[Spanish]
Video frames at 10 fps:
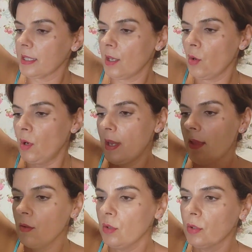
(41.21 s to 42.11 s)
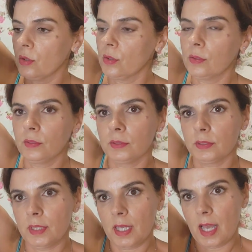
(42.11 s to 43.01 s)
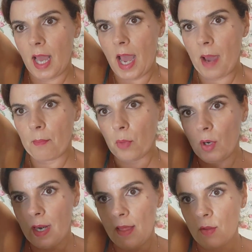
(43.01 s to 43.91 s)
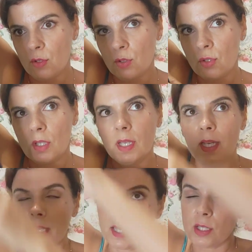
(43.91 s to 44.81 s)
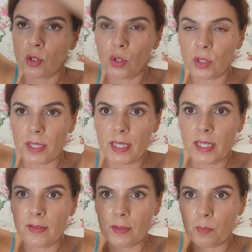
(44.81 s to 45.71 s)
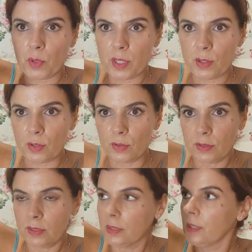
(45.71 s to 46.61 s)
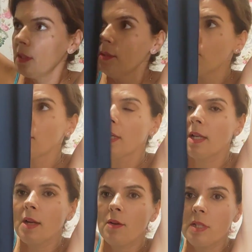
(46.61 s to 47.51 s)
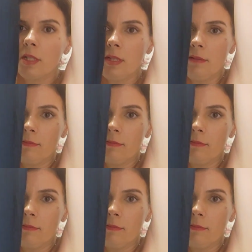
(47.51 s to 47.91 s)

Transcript: a los lados, a ambos lados, que esto lo tenéis que ver puesto, porque claro, así